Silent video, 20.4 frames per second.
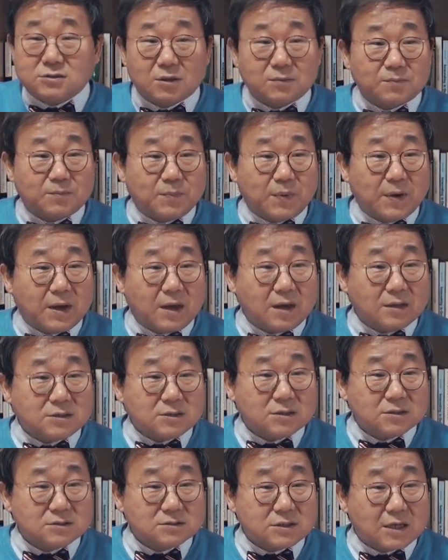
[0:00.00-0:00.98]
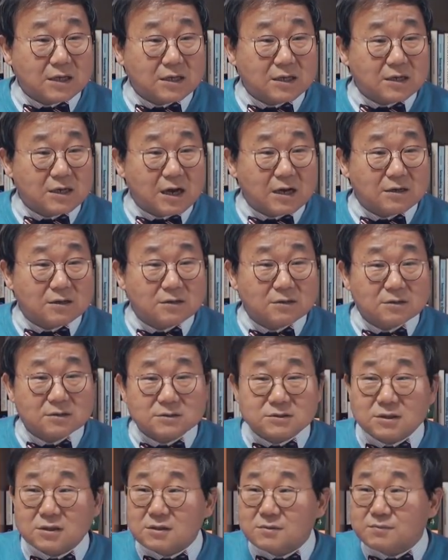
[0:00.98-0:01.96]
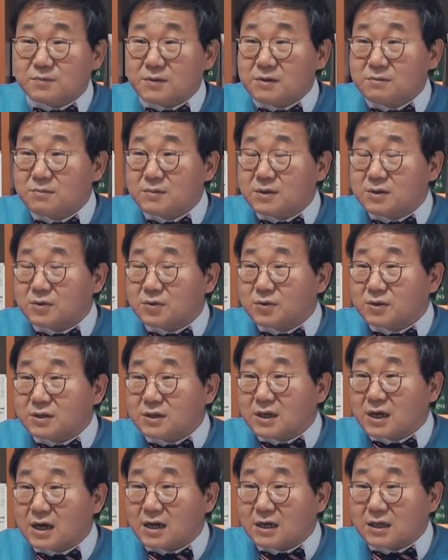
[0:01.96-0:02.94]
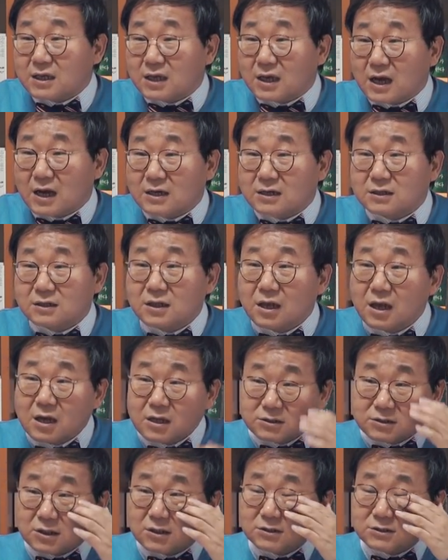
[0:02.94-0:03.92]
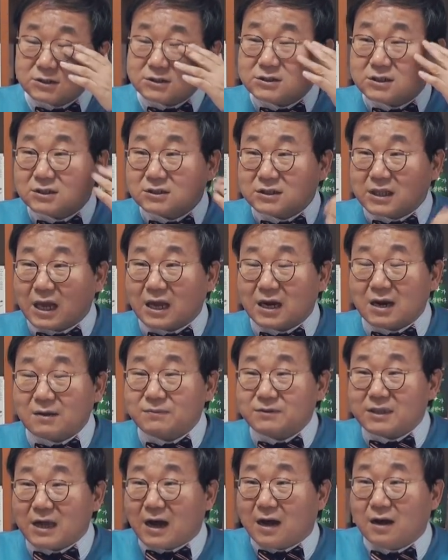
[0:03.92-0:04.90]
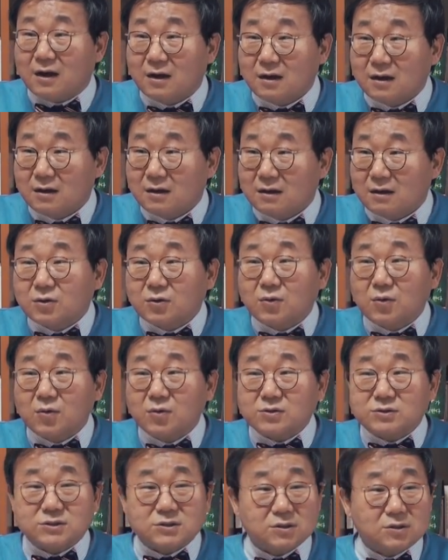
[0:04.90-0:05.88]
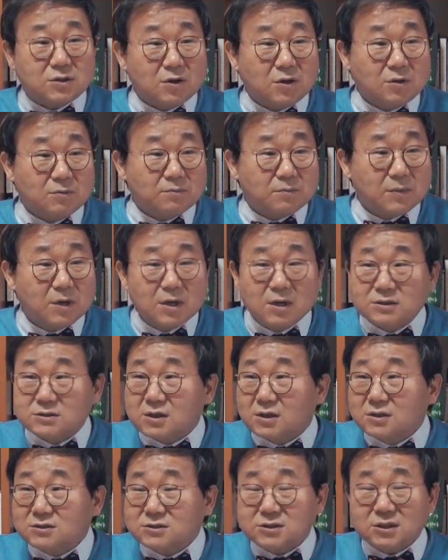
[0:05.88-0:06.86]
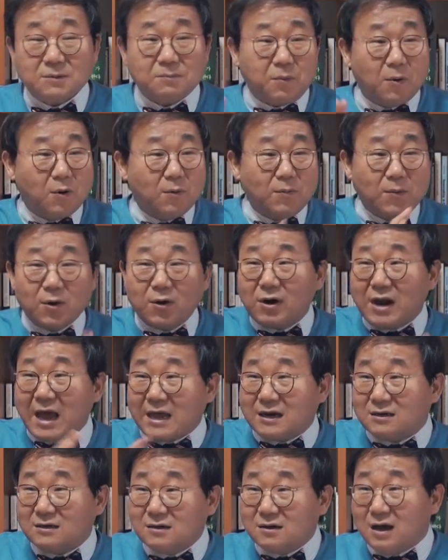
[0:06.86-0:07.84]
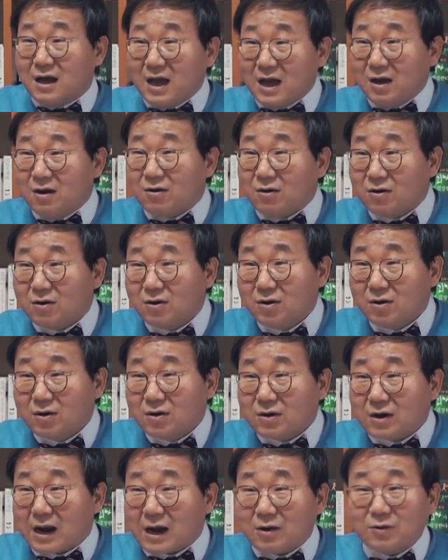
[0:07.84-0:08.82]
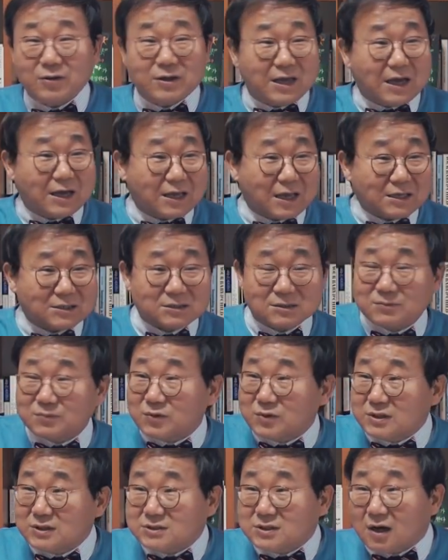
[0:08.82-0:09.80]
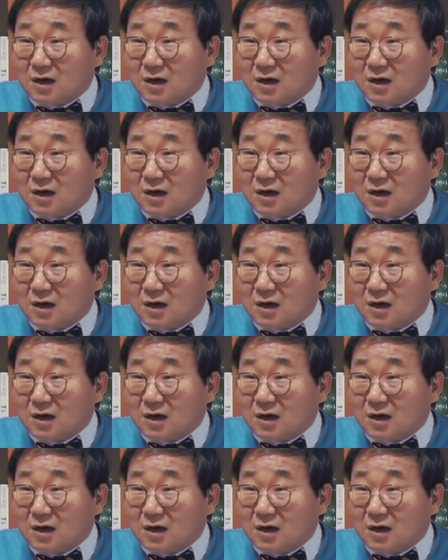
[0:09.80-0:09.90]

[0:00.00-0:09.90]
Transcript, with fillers: 적폐청산이라는 것을 빌미로 이야기하는 정치적 탄압이다. 그리고 지금 정치 보복을 하는 거예요. 라고 이야기하시는 분